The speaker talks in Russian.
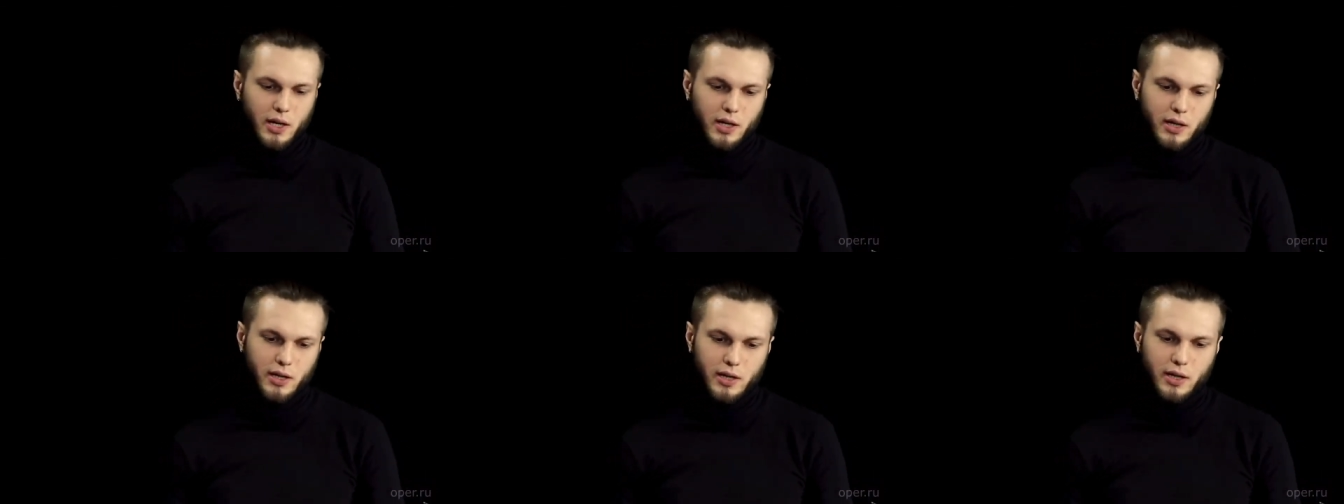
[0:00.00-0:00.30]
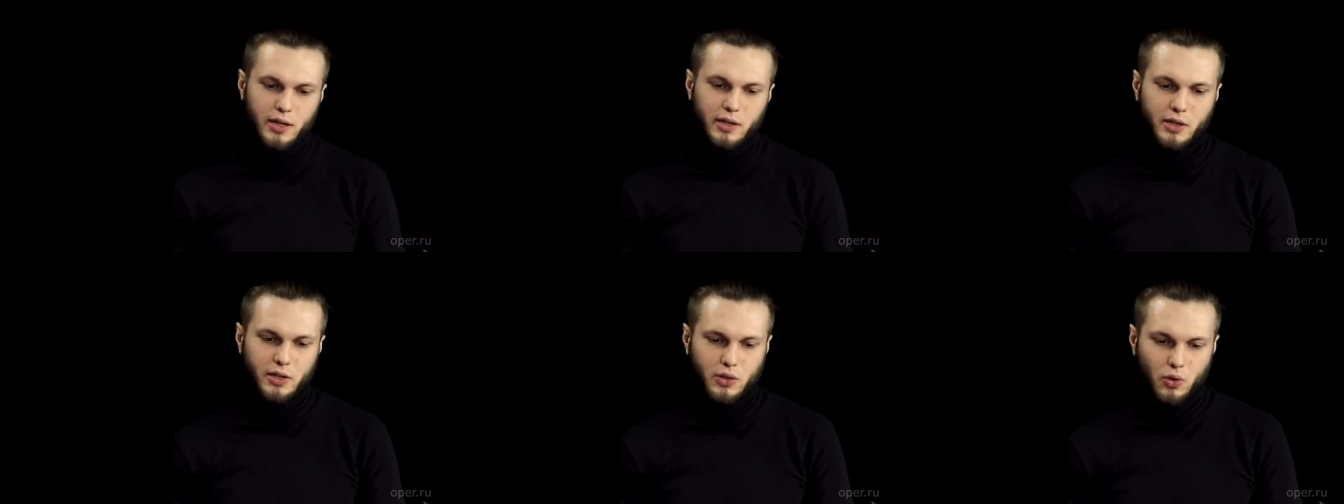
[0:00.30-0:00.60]

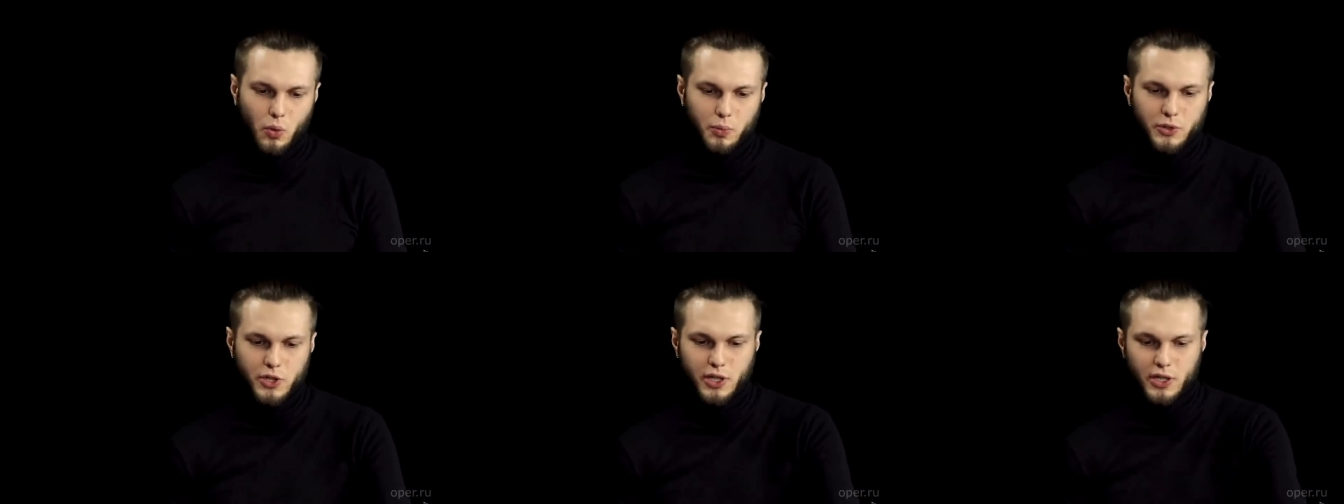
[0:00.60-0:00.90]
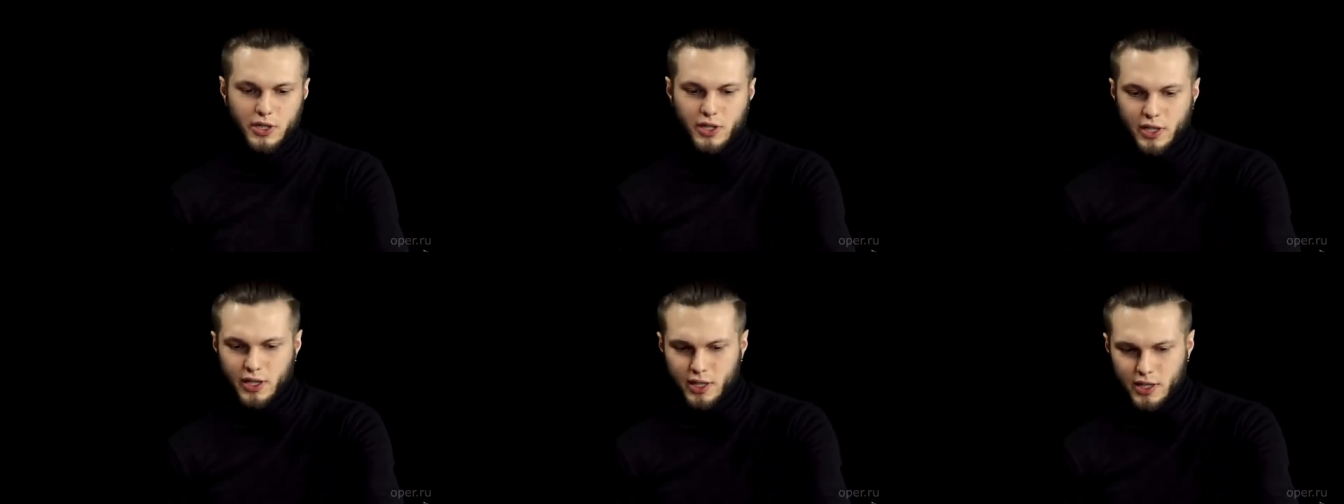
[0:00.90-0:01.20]
э, их
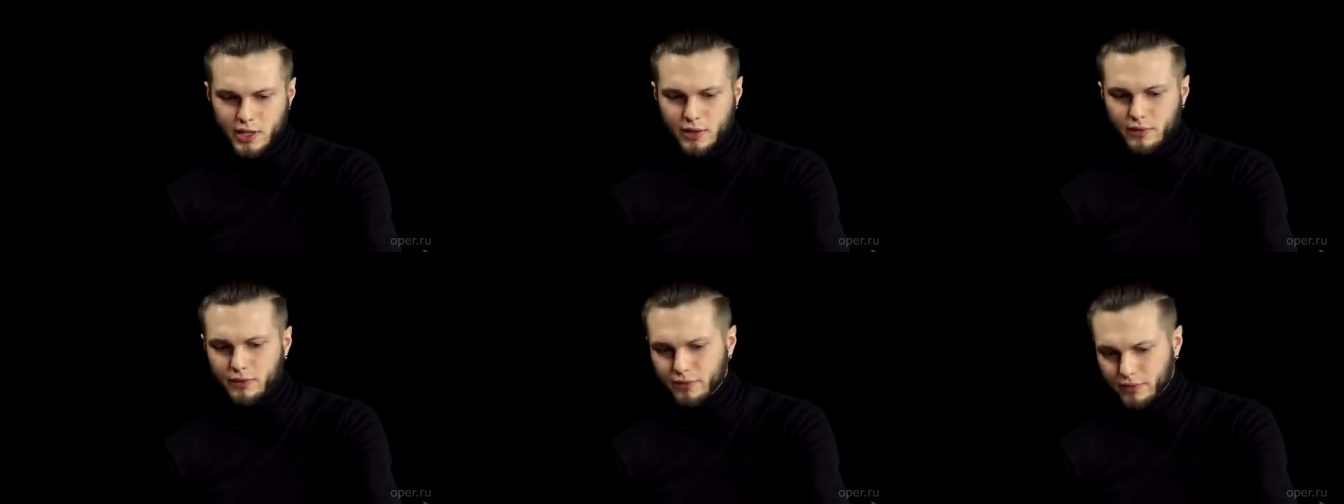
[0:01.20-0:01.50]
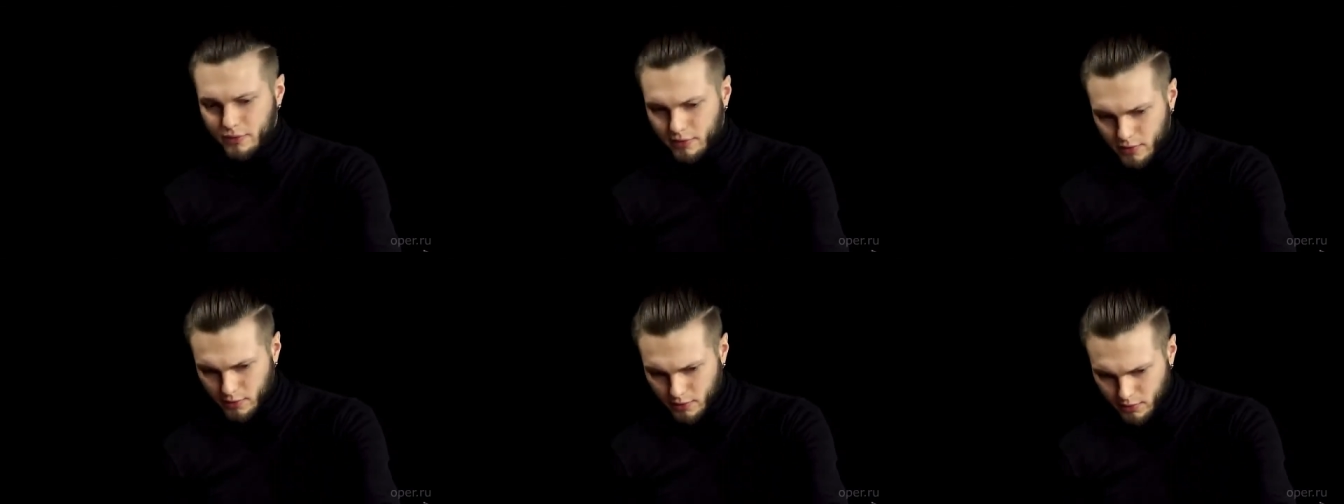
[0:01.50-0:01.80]
общих
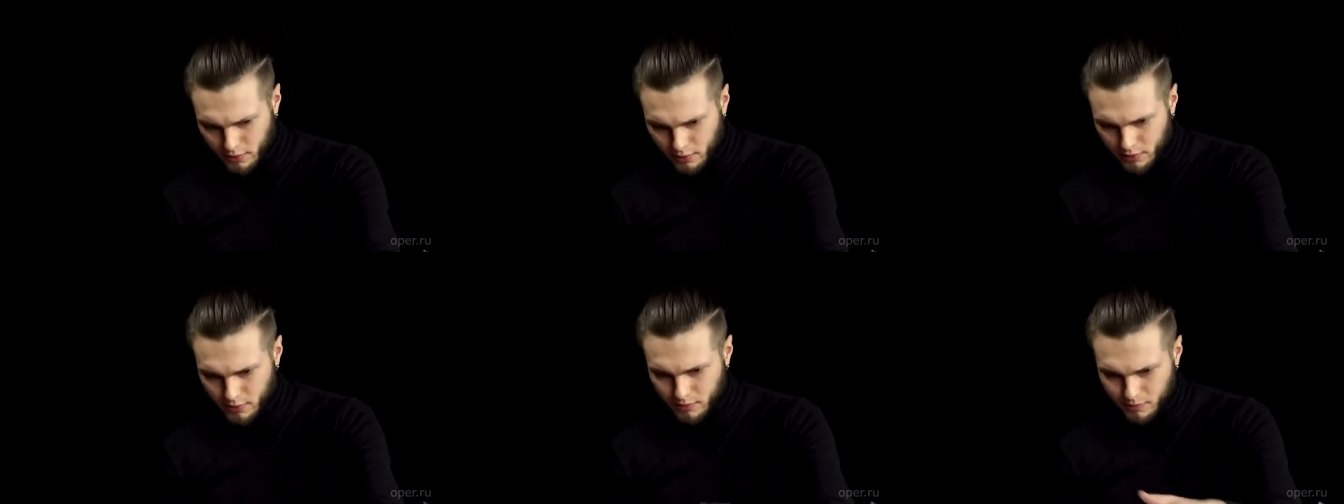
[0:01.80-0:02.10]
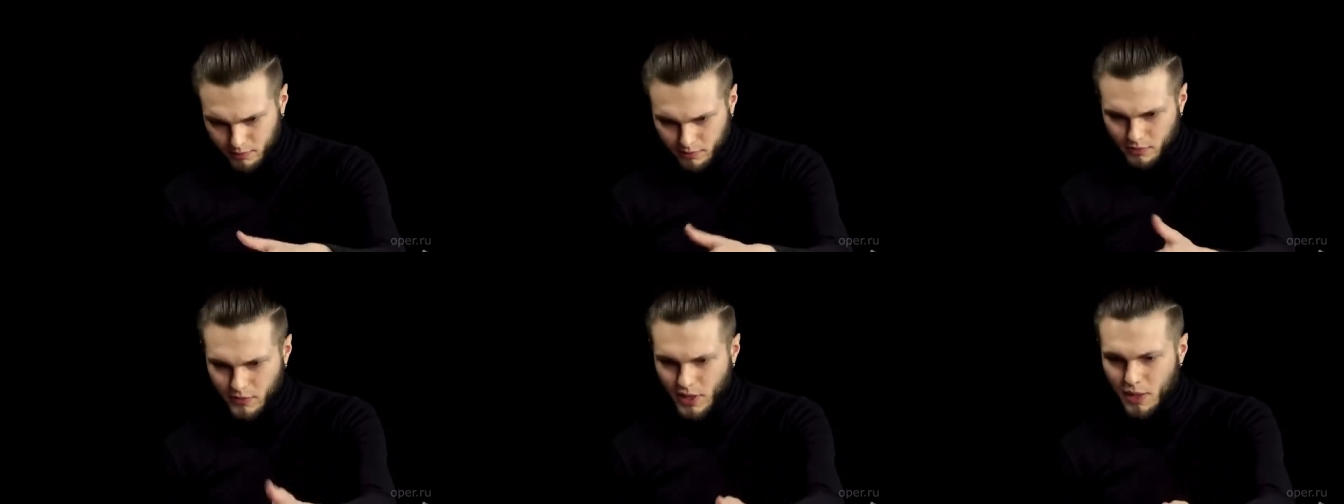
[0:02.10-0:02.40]
интересов э,
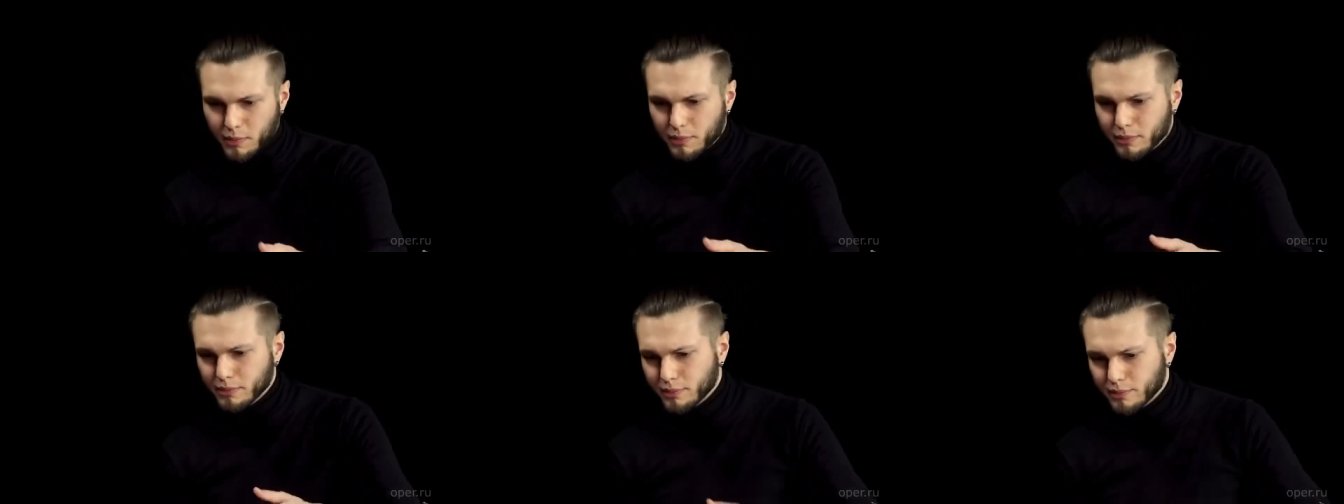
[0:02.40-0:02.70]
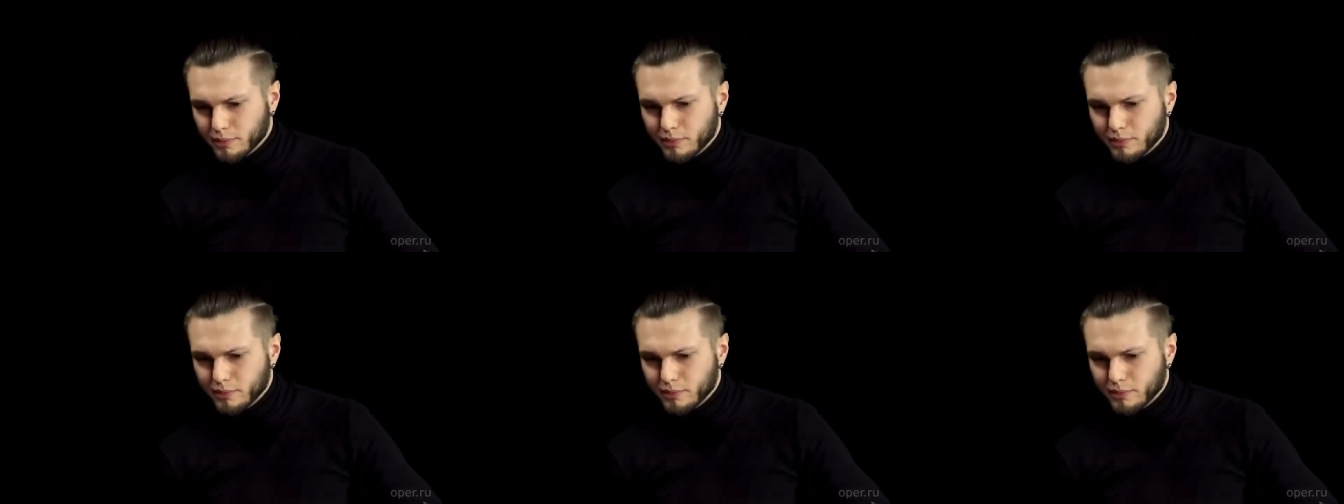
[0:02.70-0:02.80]
на